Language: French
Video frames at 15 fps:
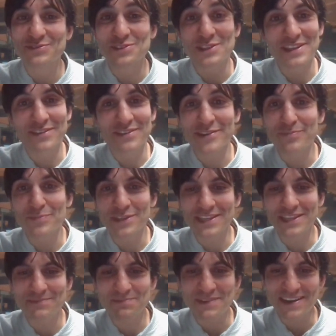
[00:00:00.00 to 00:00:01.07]
vous n'en avez
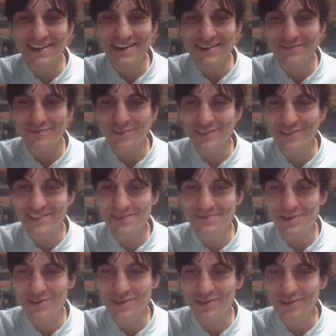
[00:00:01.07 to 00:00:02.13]
peut-être pas
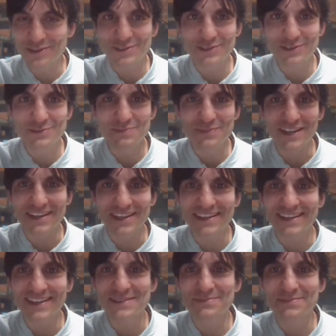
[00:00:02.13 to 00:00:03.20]
forcément entendu parler,
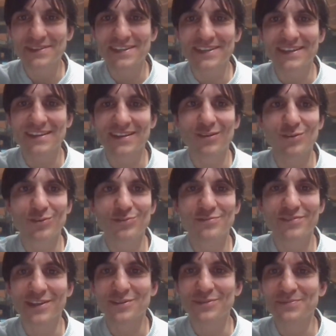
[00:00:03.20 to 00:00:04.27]
hein, mais le
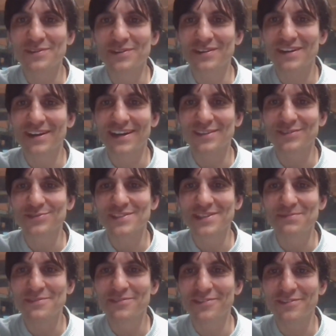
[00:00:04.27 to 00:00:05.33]
gouvernement a
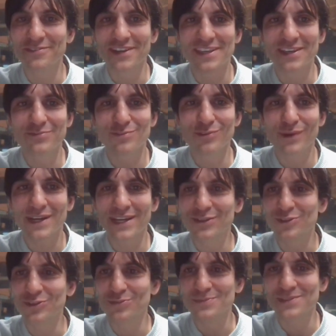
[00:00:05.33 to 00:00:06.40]
annoncé mi-février vouloir
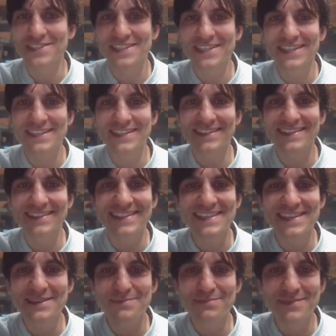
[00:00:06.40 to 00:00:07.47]
économiser
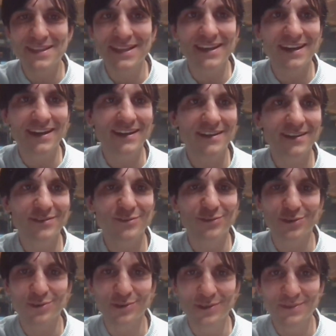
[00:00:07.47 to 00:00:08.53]
10 milliards
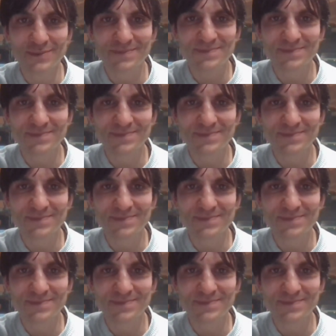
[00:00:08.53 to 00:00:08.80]
d'euros.